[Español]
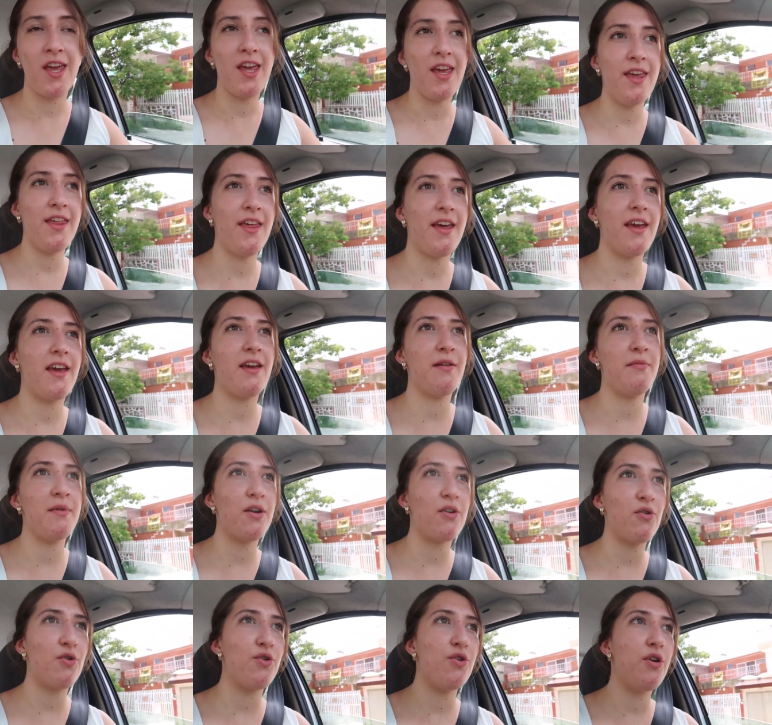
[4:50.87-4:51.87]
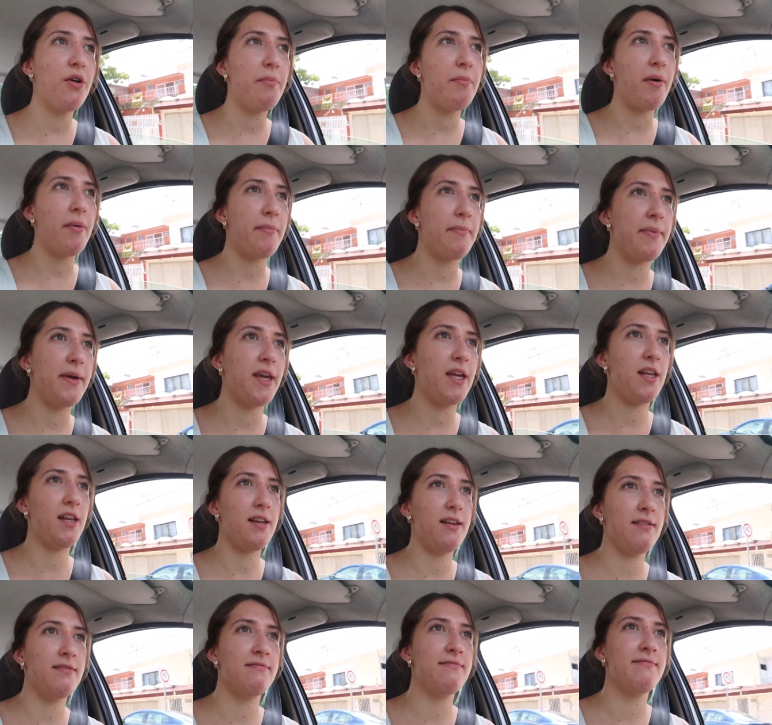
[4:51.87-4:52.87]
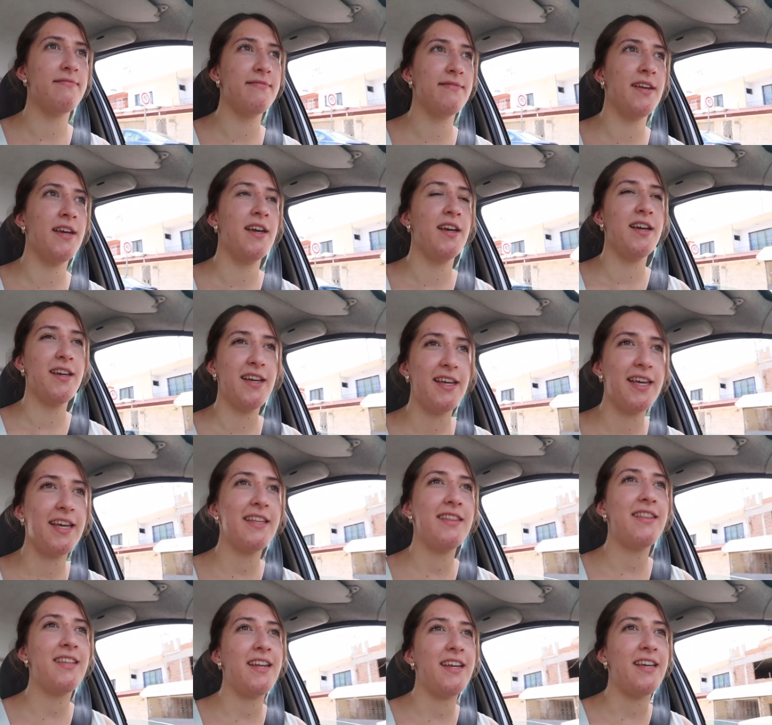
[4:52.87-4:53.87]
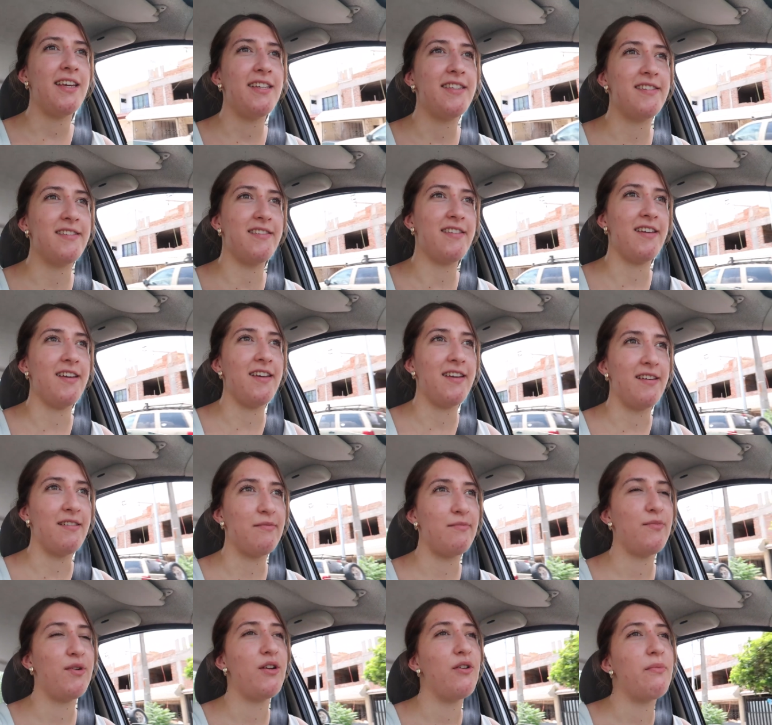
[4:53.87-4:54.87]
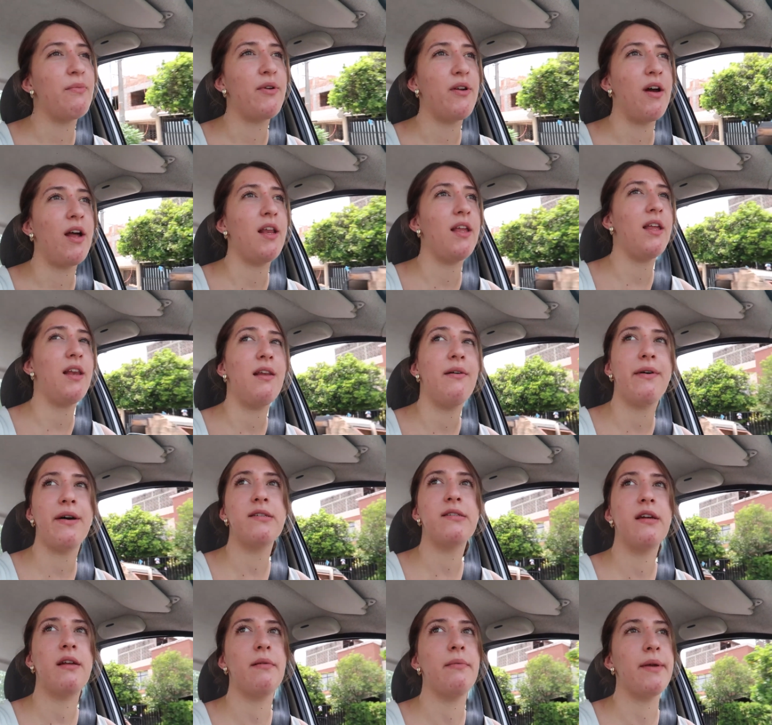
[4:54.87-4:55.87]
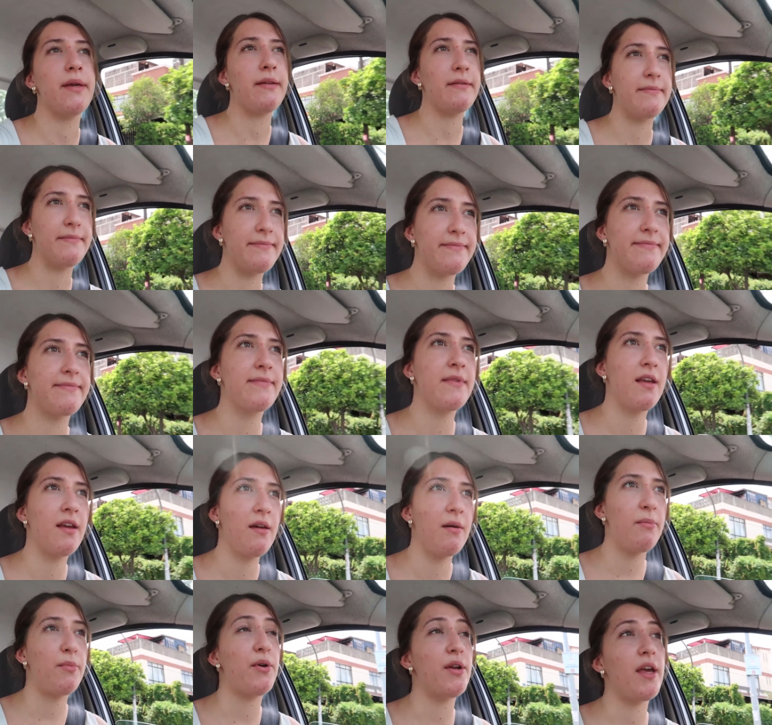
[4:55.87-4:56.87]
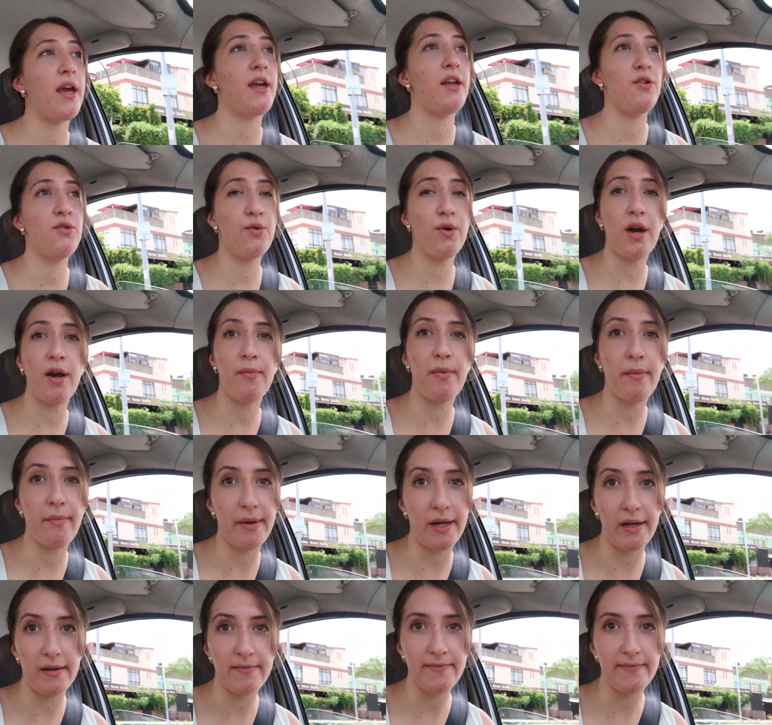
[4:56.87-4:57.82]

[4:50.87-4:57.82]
y dejé mi rollo de papel. Qué triste. Bueno, pero a alguien le va a servir. Porque ahí nunca hay papel.